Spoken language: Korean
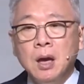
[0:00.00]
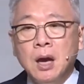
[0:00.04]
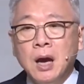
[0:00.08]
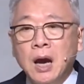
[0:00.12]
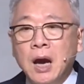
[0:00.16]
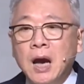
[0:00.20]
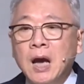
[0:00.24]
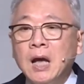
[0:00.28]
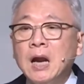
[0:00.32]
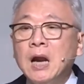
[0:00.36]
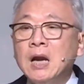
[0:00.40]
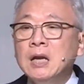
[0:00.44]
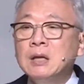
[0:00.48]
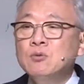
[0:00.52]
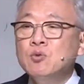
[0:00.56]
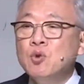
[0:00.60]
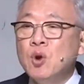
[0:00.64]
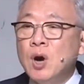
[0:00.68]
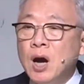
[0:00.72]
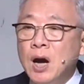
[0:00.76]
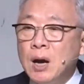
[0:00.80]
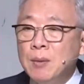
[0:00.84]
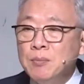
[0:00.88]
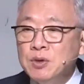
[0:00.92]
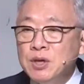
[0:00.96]

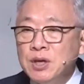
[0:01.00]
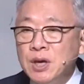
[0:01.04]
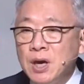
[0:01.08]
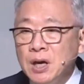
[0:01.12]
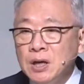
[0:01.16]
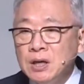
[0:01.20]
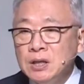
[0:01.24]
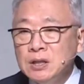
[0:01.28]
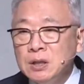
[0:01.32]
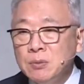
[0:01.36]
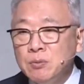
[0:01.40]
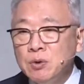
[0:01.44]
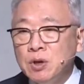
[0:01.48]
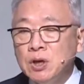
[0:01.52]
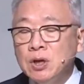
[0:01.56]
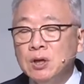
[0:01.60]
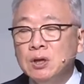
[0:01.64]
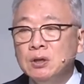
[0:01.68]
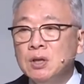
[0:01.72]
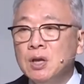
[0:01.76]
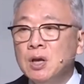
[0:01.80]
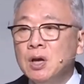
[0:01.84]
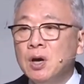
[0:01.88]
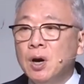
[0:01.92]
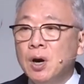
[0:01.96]
하나님과 함께 하기 때문에
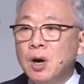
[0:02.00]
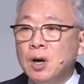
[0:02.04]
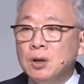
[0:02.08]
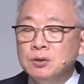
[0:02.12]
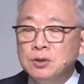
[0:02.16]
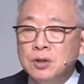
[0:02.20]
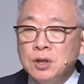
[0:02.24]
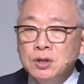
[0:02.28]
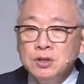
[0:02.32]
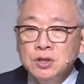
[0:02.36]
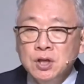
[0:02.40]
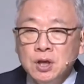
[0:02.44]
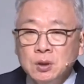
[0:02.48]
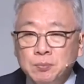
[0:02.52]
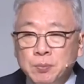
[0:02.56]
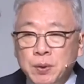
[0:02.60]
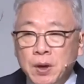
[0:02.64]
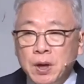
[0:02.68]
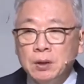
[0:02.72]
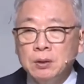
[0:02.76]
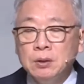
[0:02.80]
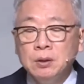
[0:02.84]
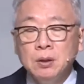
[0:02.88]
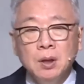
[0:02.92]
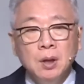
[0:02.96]
그는 어떤
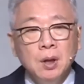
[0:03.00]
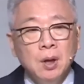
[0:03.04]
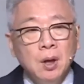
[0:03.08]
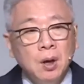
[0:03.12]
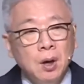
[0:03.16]
형편,